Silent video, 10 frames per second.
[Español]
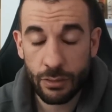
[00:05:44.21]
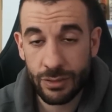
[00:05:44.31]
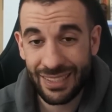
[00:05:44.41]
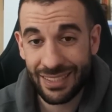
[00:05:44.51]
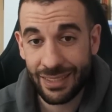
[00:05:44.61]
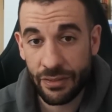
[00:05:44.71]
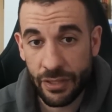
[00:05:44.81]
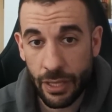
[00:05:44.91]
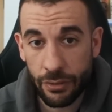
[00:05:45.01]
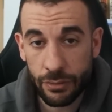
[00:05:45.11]
se
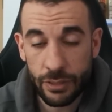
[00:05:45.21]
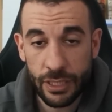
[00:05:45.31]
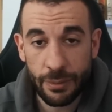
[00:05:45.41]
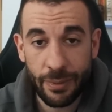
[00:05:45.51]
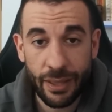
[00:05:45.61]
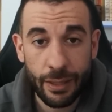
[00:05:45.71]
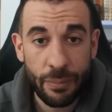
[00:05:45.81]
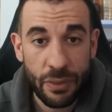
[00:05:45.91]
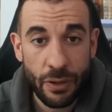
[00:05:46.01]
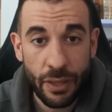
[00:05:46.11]
extendieron y es verdad que
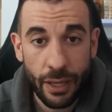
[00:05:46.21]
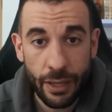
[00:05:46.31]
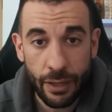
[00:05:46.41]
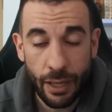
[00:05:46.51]
empezaron a llegar